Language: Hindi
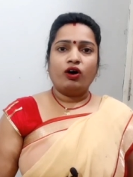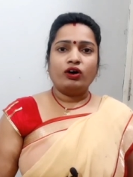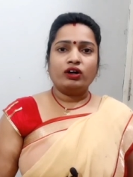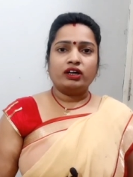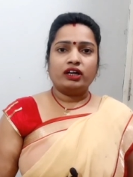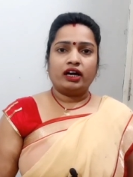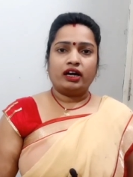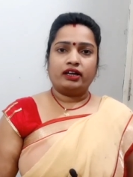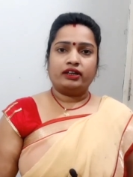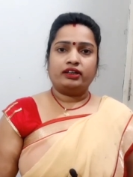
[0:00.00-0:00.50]

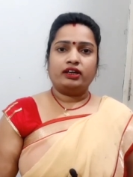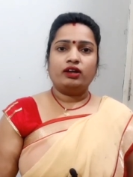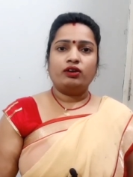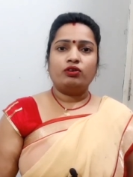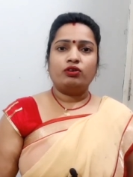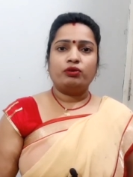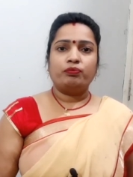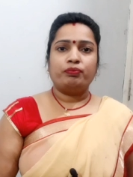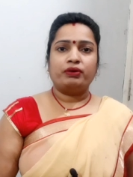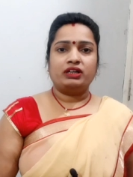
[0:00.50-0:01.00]
और घर के
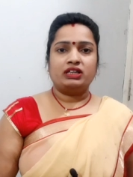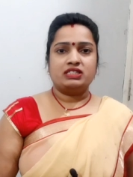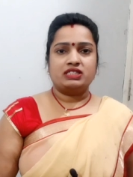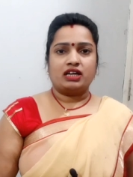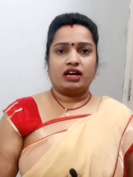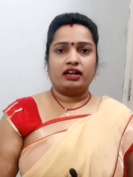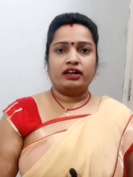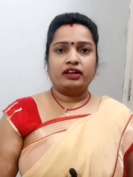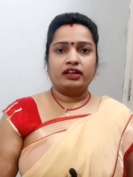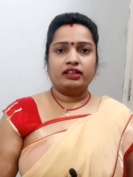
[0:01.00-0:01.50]
लोग
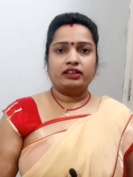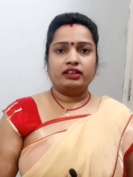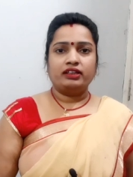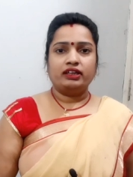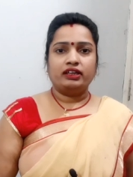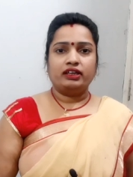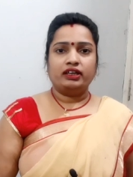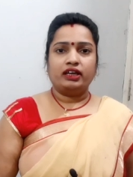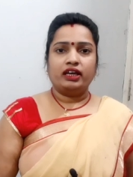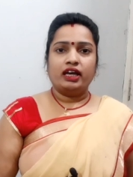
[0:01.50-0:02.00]
परेशान
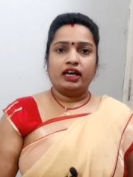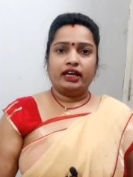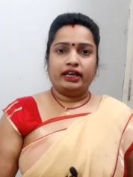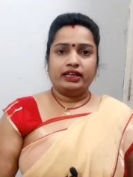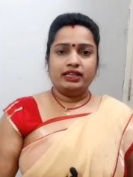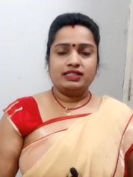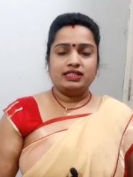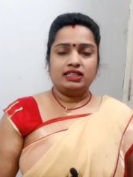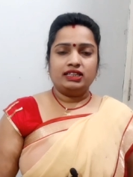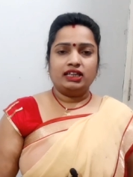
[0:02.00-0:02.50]
रहते हैं
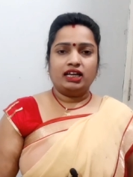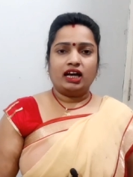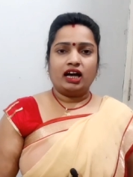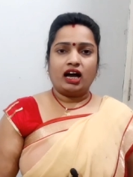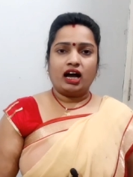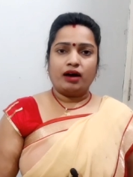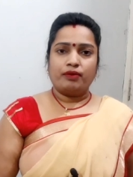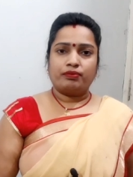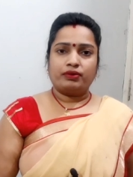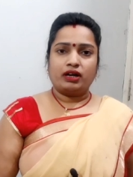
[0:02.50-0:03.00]
इसलिए
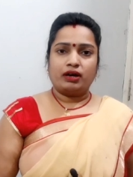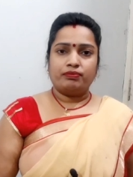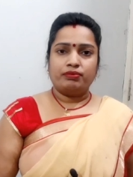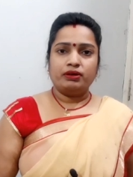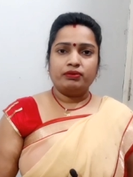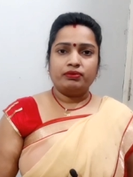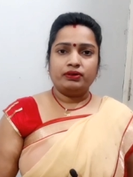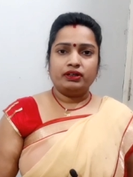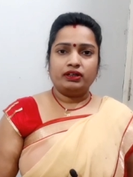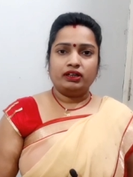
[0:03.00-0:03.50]
आप
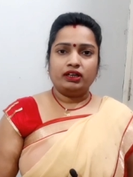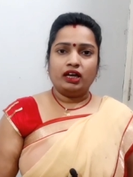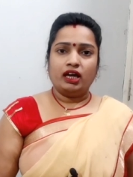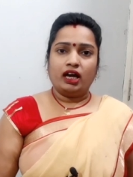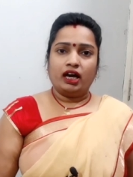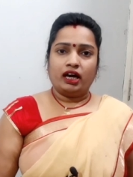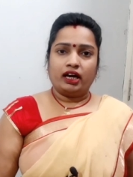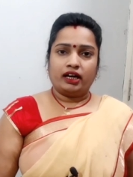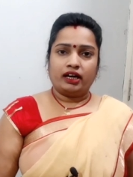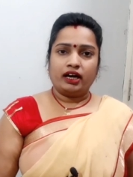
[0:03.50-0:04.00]
कभी भी
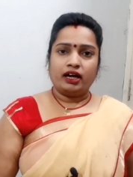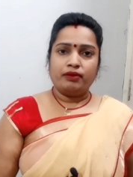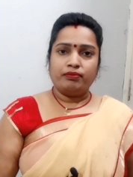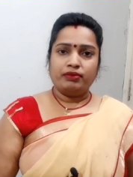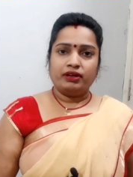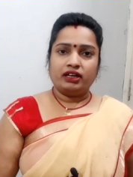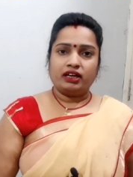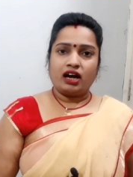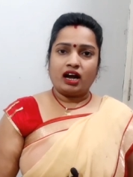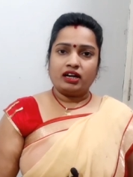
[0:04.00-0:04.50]

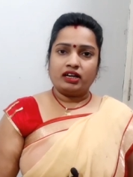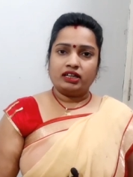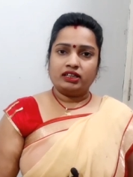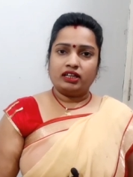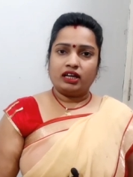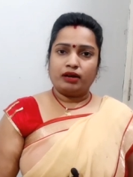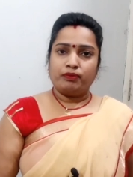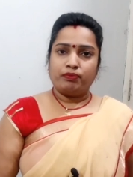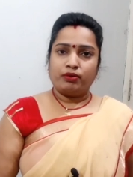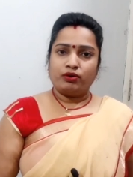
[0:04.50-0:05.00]
घर में
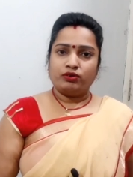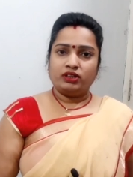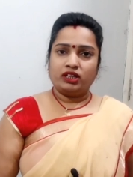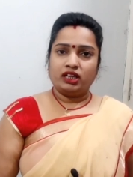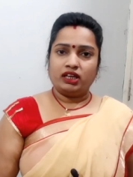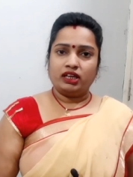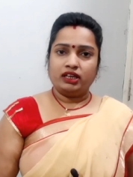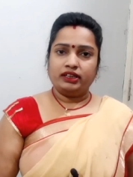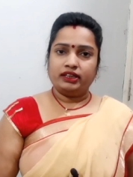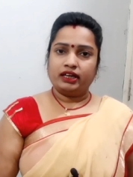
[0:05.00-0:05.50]
कांटेदार
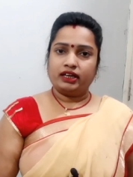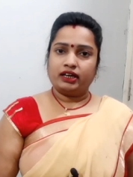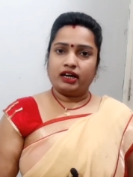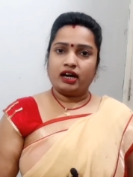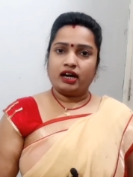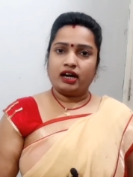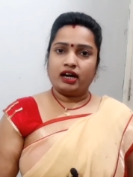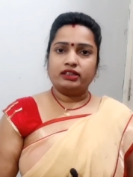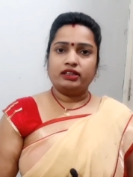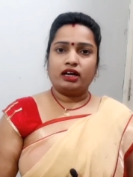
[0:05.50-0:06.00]
पौधे या
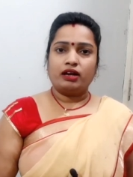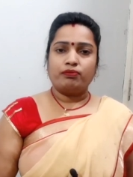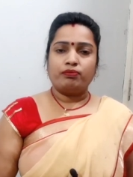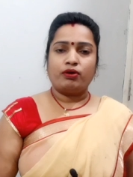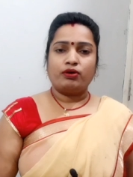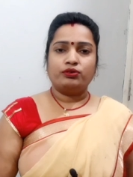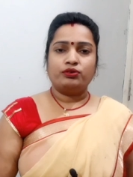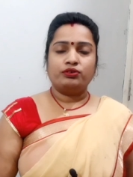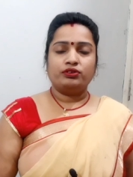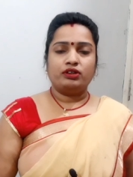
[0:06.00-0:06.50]
कांटेदार
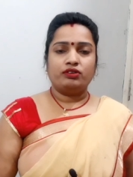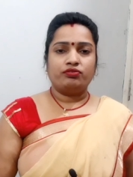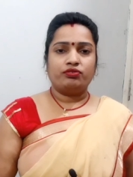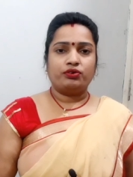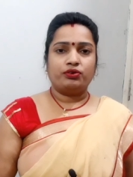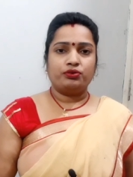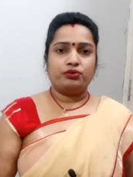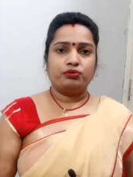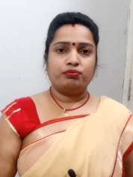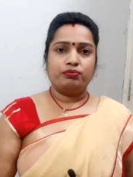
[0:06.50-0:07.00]
पौधों की
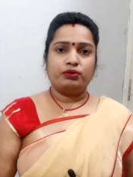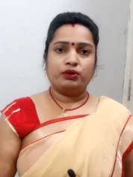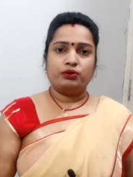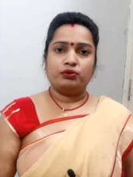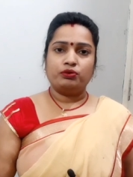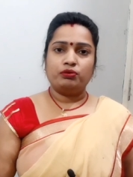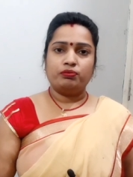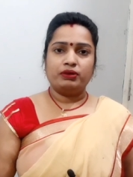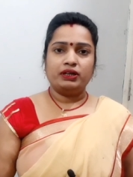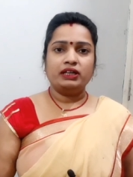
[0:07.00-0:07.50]
फ़ोटो
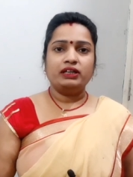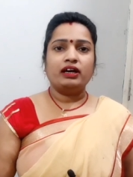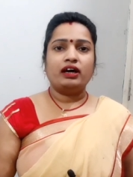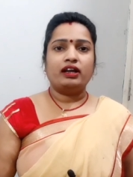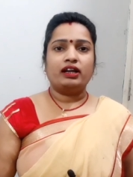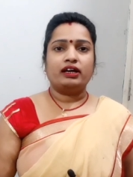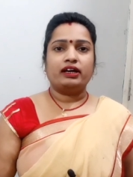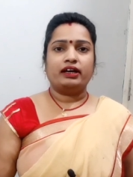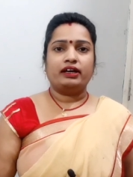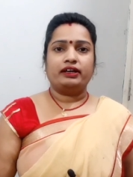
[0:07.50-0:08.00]
बिल्कुल भी
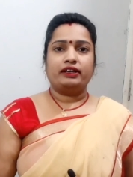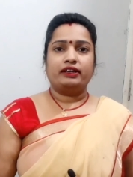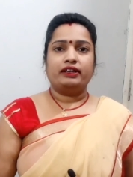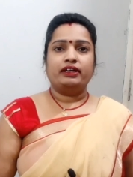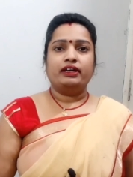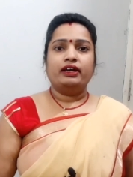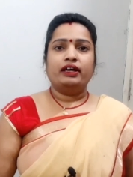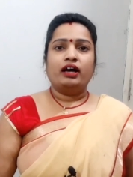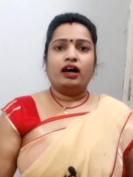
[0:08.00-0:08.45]
ना लगाएं